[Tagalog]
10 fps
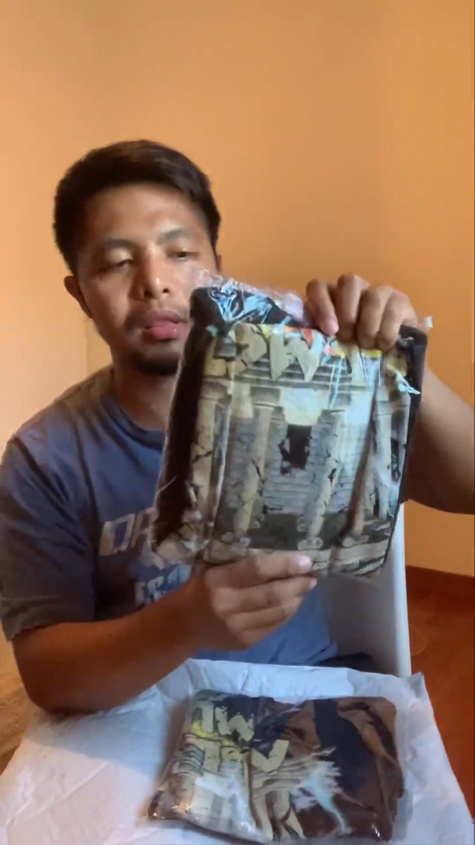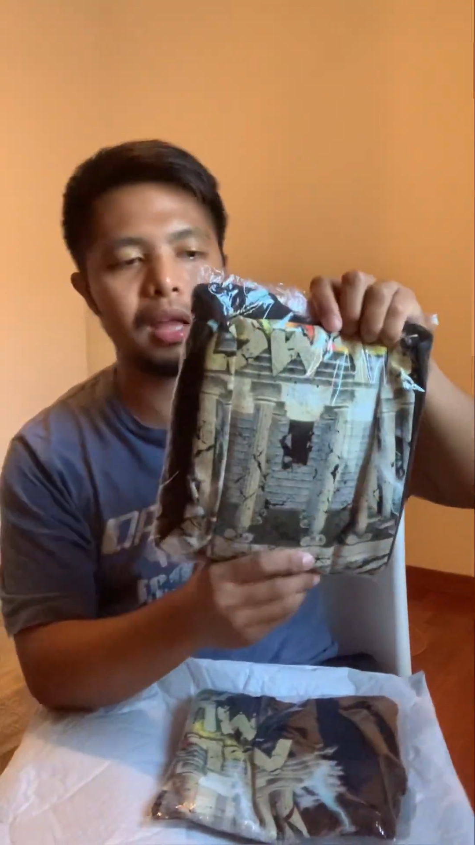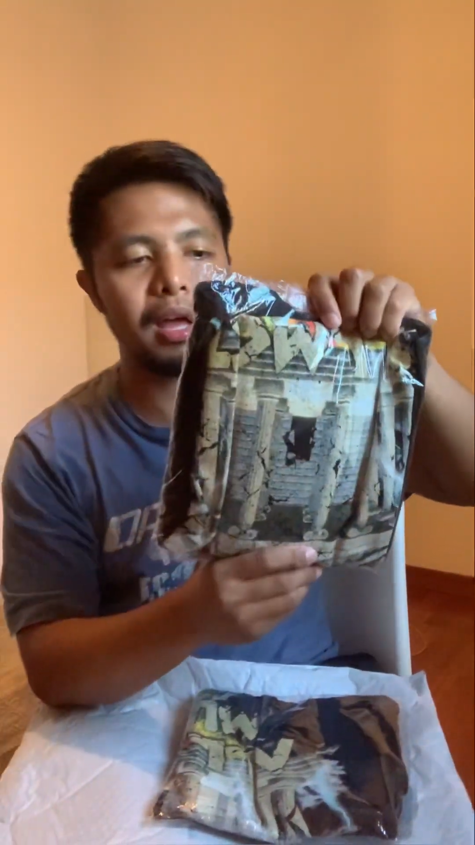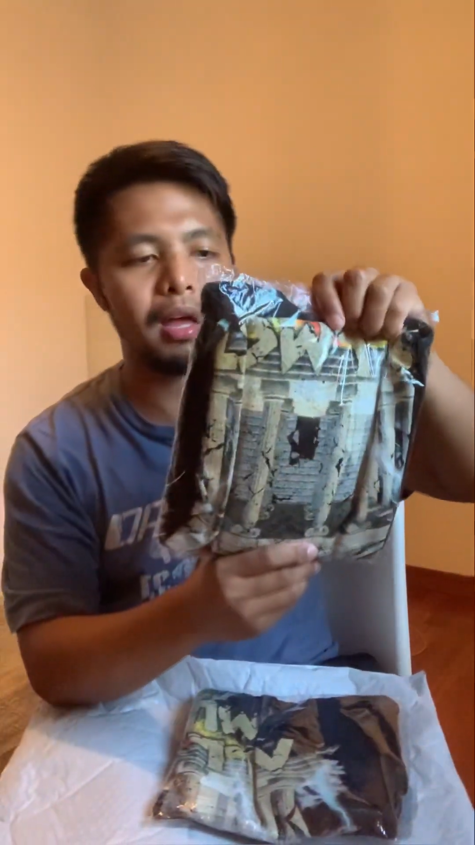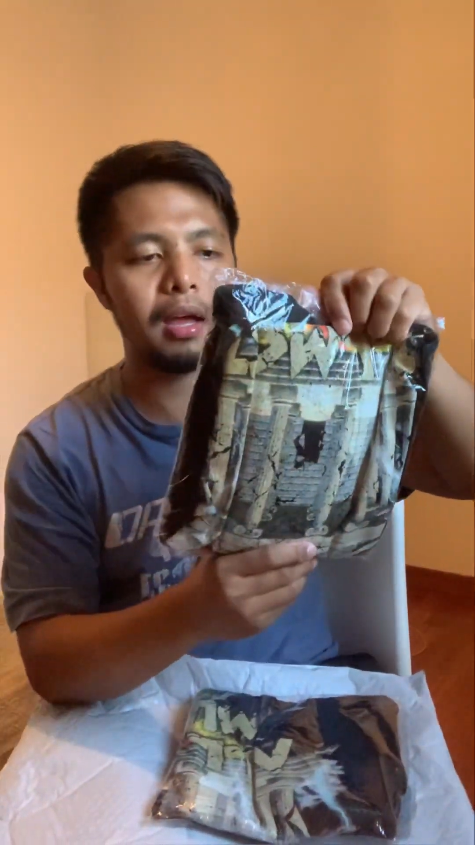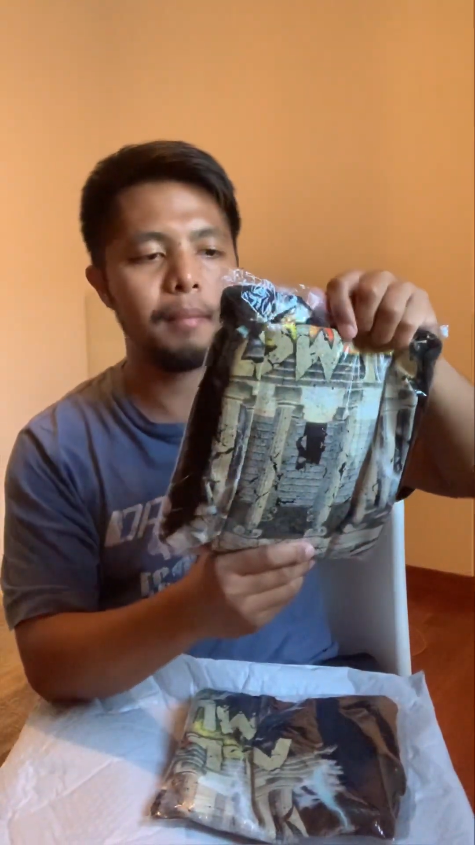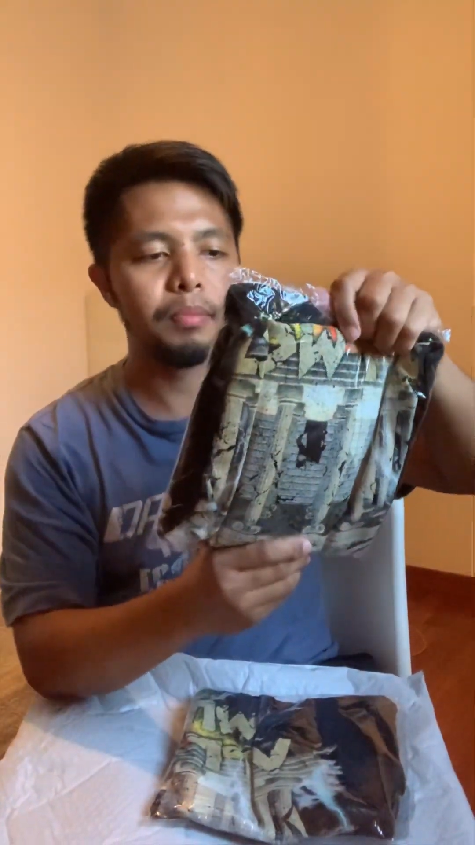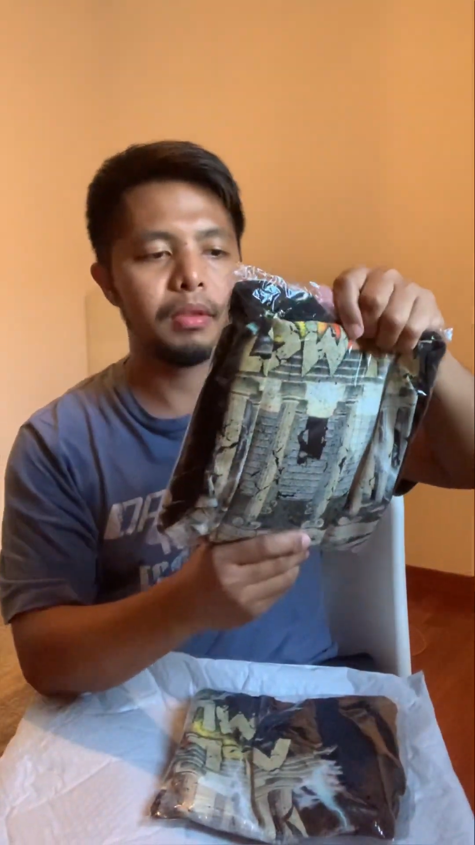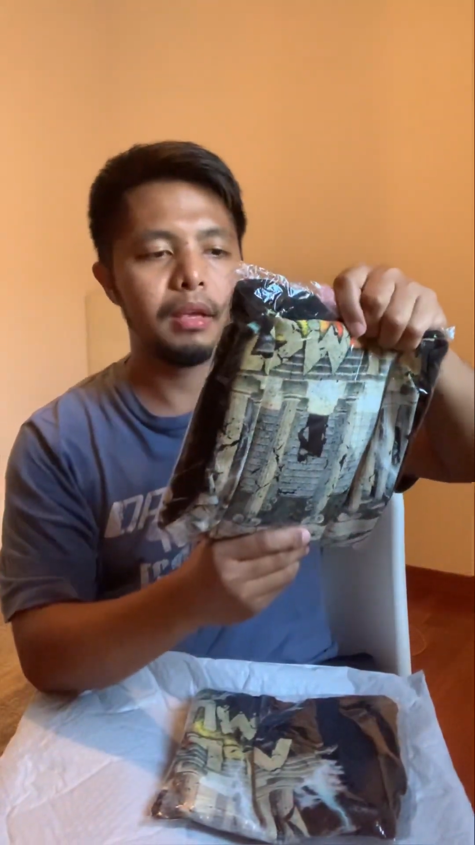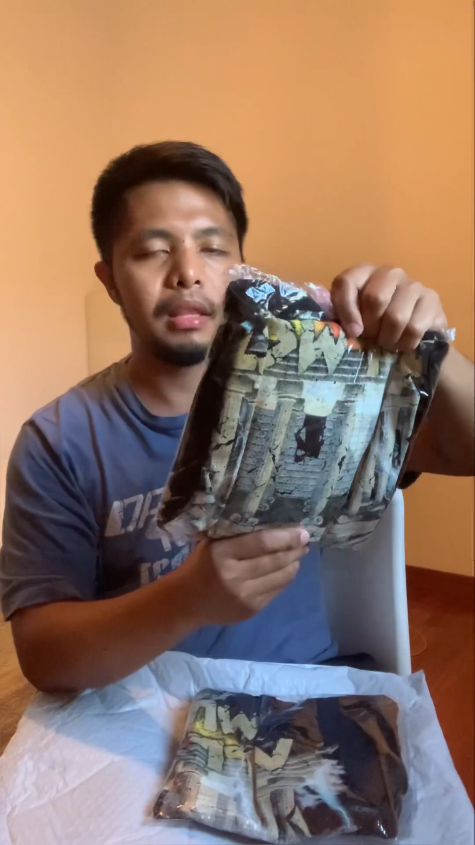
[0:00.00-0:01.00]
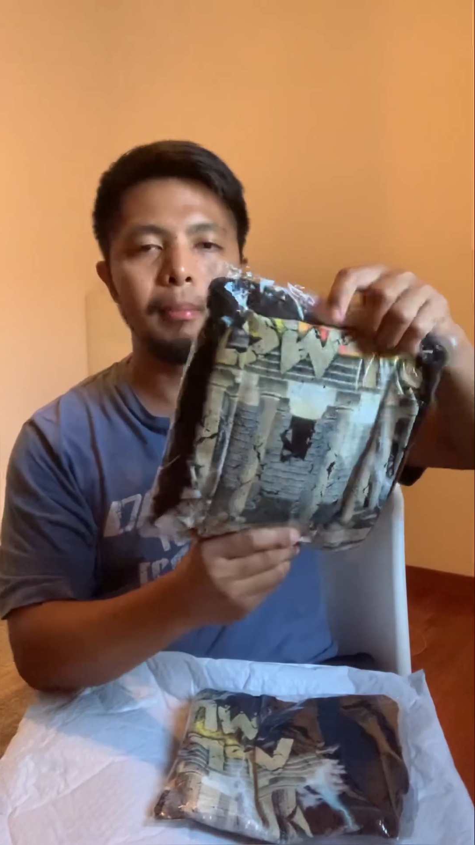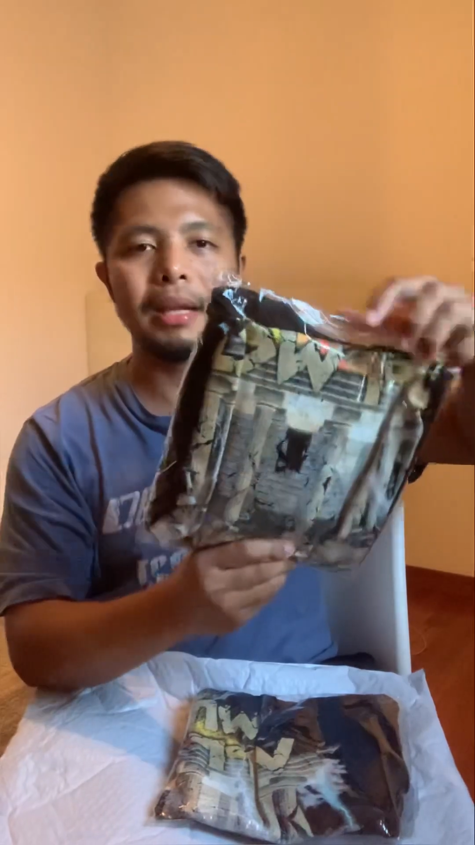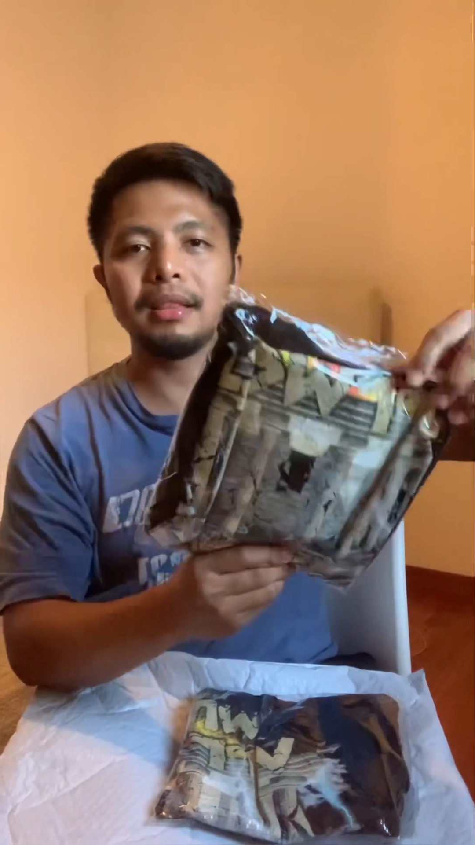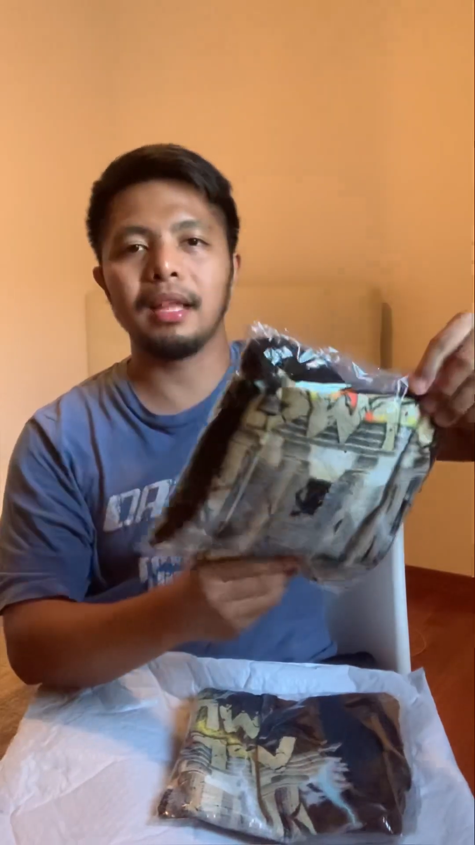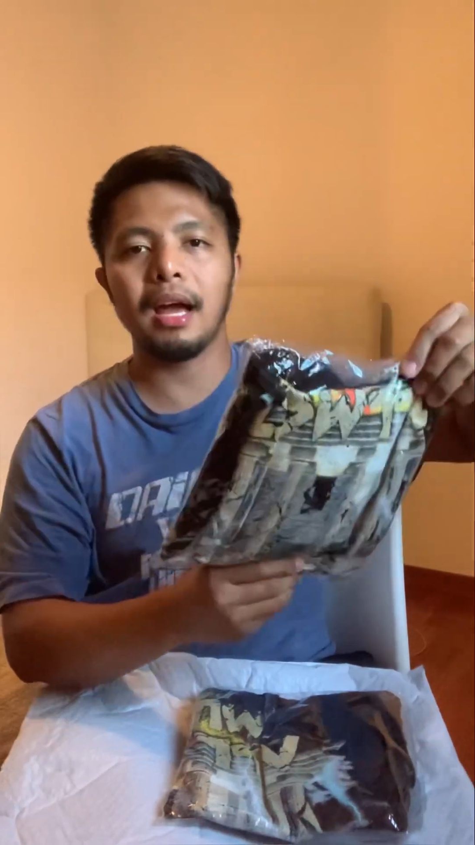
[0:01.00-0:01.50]
na na
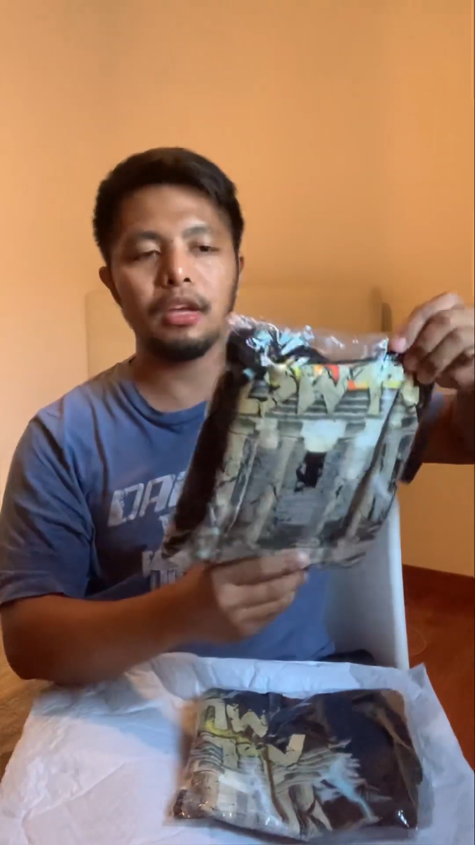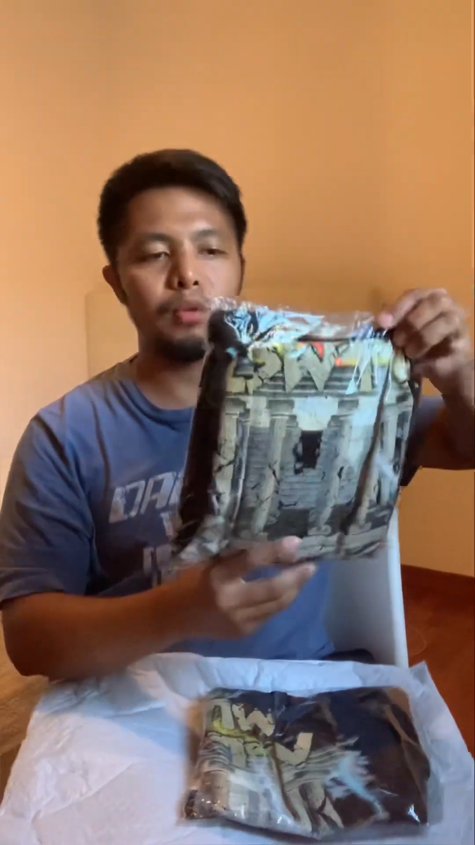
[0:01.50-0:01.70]
banda?